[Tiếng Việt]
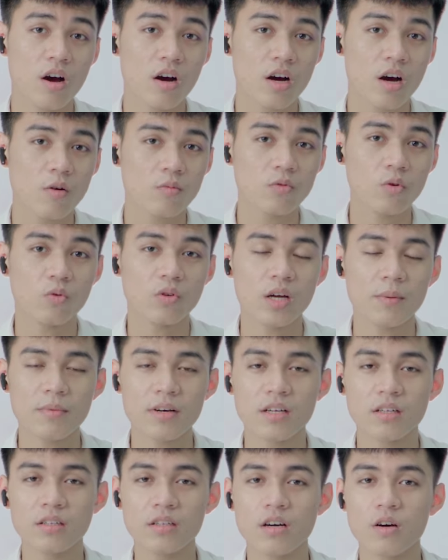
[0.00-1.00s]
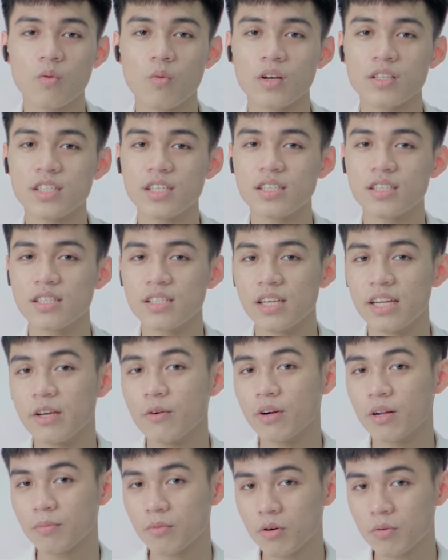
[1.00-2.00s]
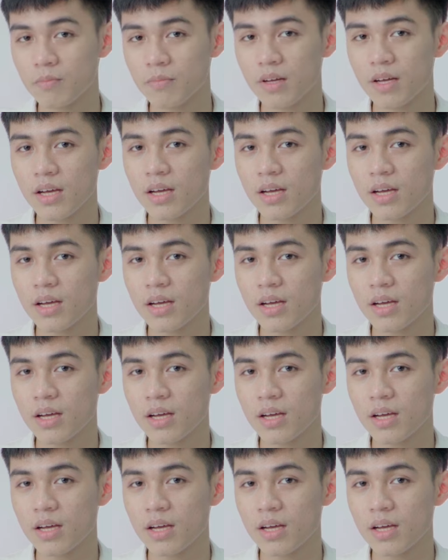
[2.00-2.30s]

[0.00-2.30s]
không đủ đáp ứng được quá trình xử lý của laptop